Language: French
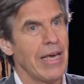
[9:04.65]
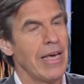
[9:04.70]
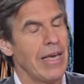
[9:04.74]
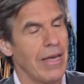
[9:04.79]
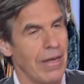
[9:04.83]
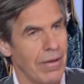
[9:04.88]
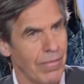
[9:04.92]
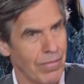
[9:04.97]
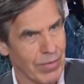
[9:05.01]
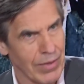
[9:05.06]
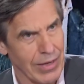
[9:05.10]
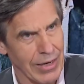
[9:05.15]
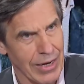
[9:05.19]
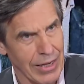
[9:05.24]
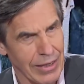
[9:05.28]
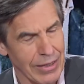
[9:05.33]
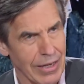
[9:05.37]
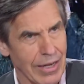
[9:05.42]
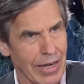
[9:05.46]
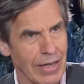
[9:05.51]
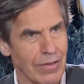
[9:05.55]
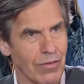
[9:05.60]
Et
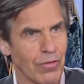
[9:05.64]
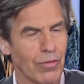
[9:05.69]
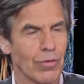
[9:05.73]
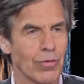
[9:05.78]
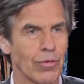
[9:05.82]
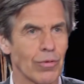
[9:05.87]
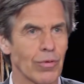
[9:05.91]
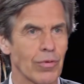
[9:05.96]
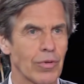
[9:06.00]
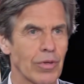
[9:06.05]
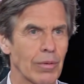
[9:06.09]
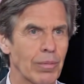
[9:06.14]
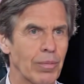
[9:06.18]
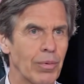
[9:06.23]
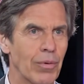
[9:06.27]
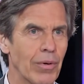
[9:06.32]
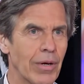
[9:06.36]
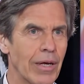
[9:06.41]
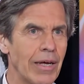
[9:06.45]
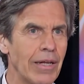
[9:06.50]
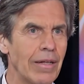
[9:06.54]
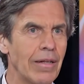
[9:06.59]
la création
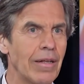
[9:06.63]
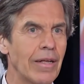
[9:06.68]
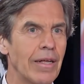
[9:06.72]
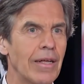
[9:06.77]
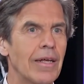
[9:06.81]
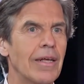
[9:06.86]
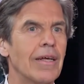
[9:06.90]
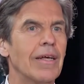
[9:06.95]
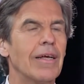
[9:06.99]
contemporaine,